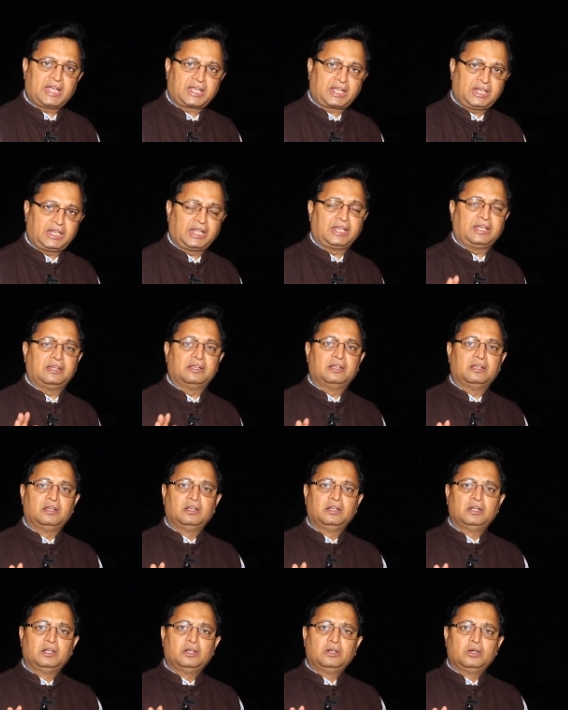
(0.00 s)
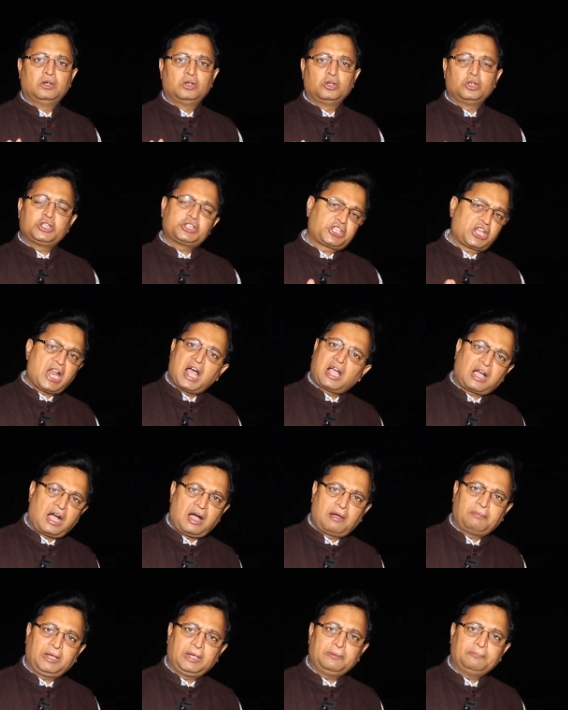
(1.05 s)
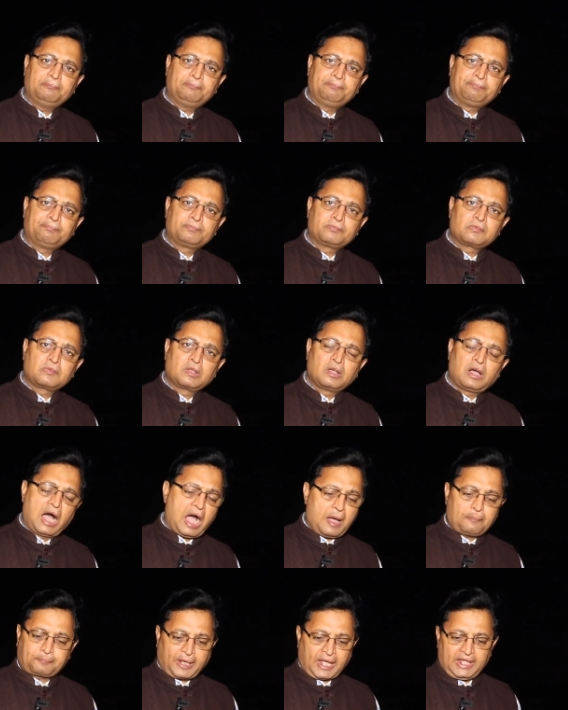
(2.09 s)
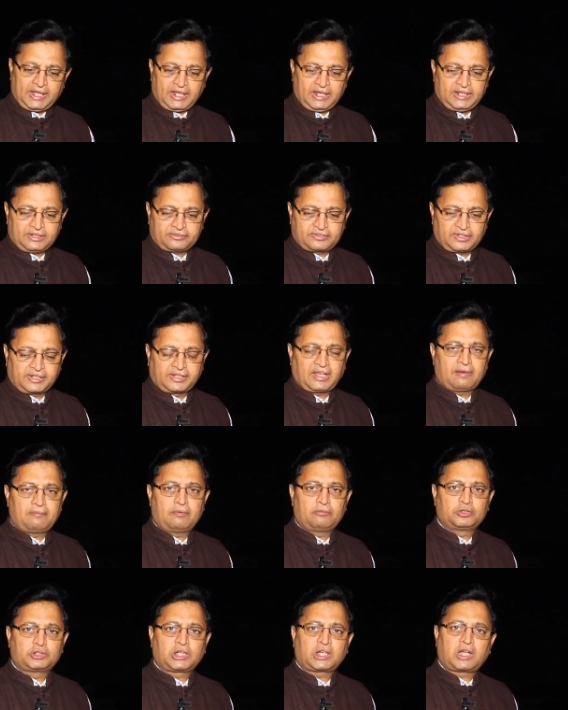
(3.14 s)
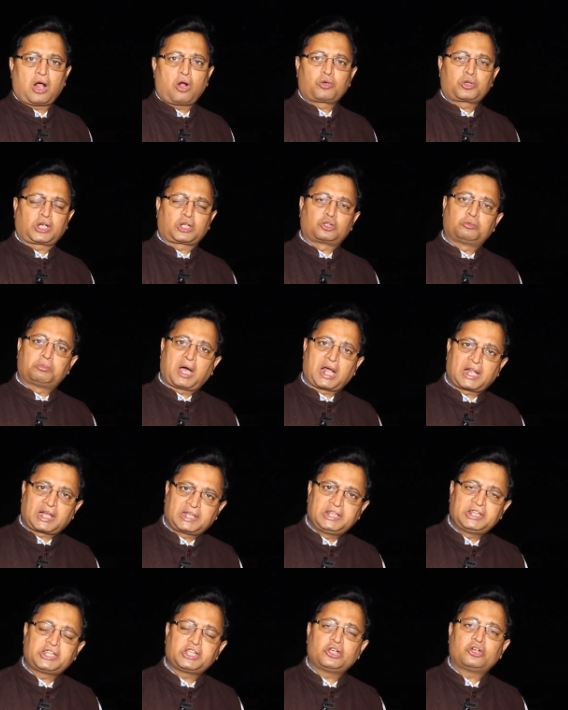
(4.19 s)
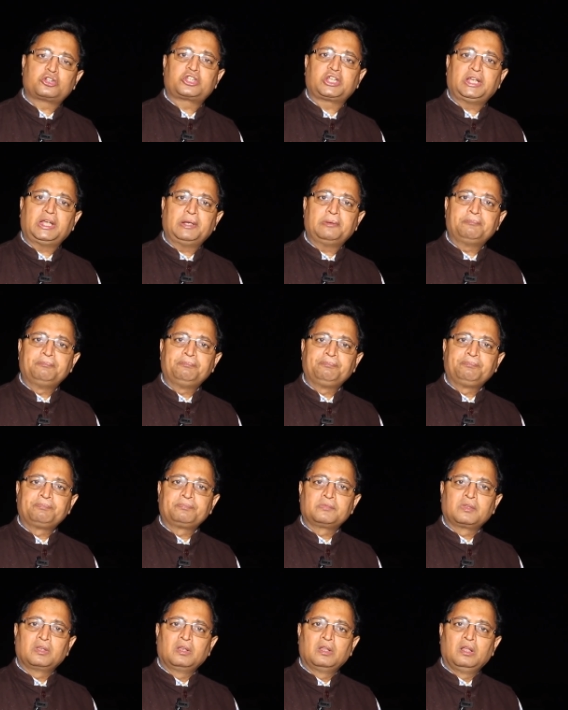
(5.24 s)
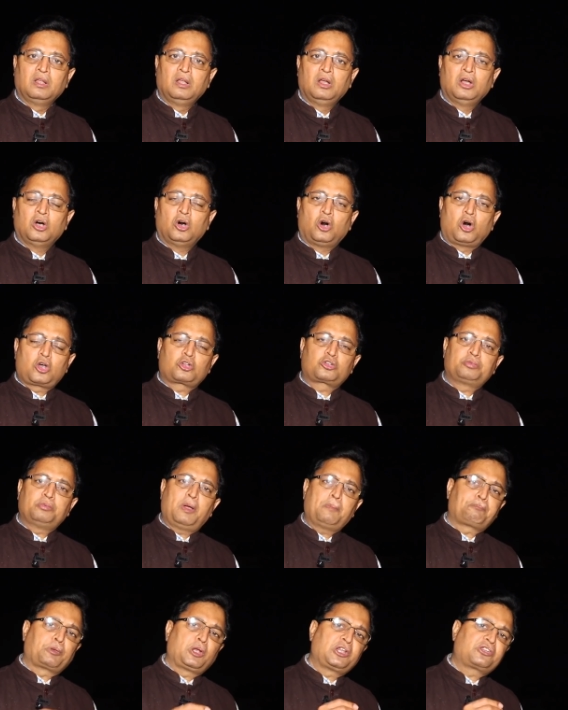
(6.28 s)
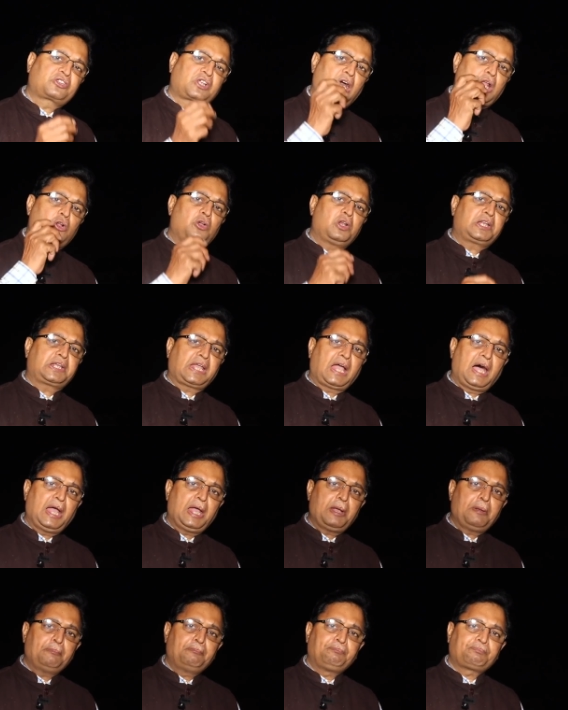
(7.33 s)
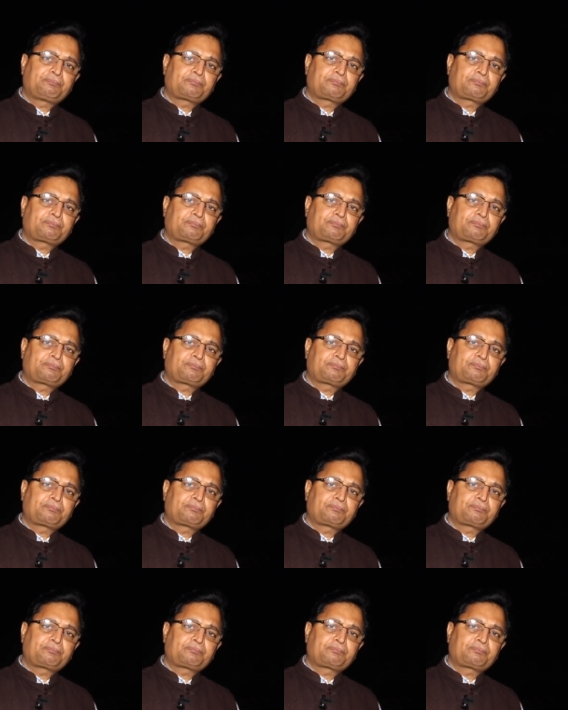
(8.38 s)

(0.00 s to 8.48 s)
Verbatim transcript: है कि नहीं इतना काम है आप कहेंगे ये संख्या में मुझे डाउट है दोबारा गिनती होती है और उसमें पुलिस का रोल क्या है